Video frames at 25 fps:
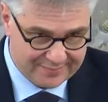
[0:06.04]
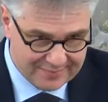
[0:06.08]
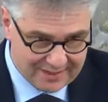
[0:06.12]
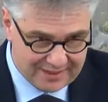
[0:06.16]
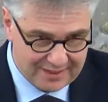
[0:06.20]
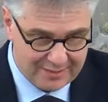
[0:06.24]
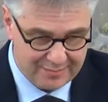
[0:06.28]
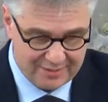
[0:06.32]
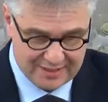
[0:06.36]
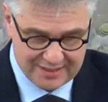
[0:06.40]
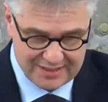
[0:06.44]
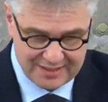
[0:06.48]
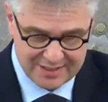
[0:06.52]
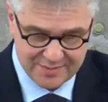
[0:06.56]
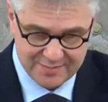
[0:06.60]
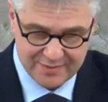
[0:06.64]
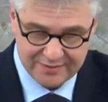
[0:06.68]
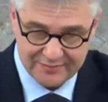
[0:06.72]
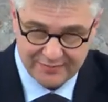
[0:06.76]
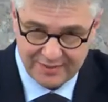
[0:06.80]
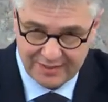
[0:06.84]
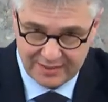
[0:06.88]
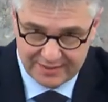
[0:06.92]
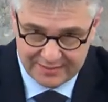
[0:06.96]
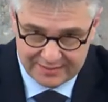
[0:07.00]
lieber Kaspar
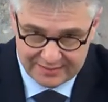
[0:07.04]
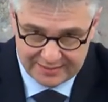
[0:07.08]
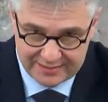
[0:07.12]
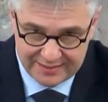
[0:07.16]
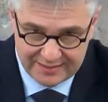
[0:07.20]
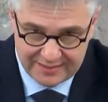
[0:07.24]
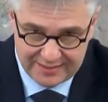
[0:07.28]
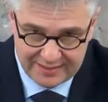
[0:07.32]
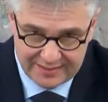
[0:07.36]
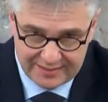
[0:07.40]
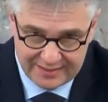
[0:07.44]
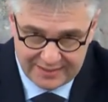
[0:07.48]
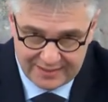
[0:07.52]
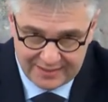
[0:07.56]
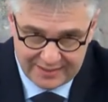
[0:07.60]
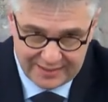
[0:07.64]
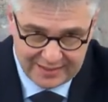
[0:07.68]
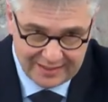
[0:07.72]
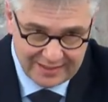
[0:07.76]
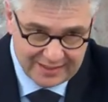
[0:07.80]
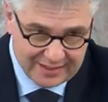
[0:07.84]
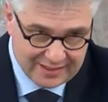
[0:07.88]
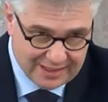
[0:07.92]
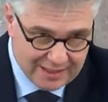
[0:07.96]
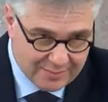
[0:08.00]
Villiger,
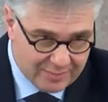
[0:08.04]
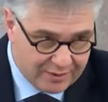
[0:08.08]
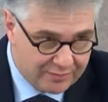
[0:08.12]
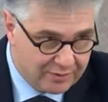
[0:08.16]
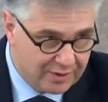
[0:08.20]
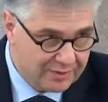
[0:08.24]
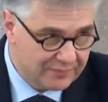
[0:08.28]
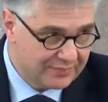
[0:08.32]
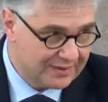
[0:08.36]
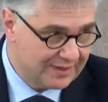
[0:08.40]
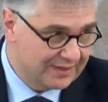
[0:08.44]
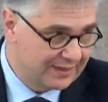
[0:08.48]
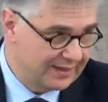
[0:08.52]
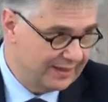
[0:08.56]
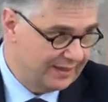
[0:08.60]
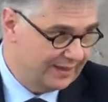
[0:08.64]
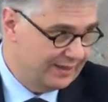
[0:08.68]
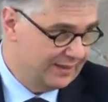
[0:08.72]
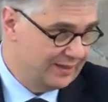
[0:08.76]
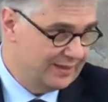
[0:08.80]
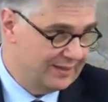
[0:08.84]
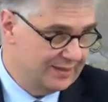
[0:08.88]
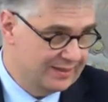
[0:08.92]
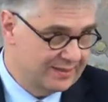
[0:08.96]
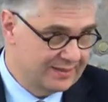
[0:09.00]
lieber Wolfgang
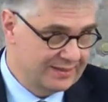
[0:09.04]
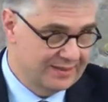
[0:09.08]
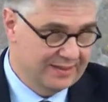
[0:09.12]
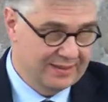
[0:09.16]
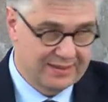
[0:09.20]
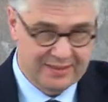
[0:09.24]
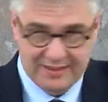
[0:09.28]
Gerhard,